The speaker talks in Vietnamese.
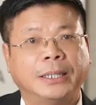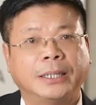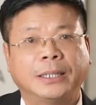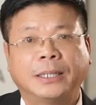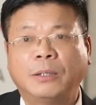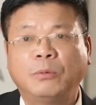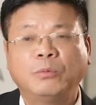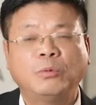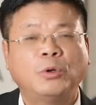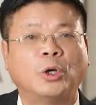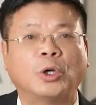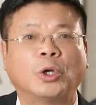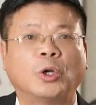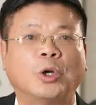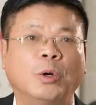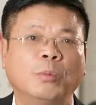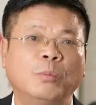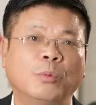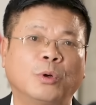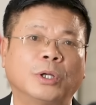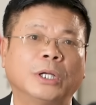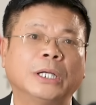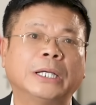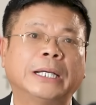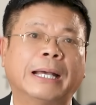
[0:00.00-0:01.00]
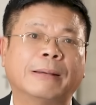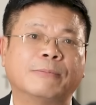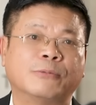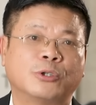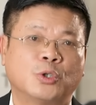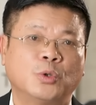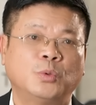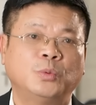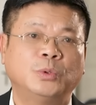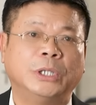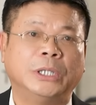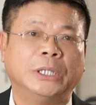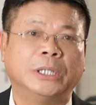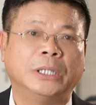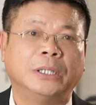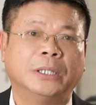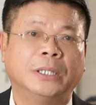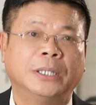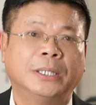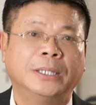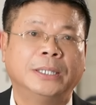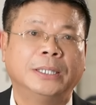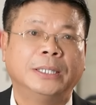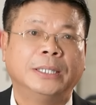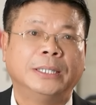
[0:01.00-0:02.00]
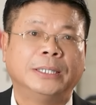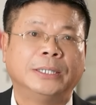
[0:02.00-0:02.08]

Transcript: không còn có một cái cảm xúc gì nữa.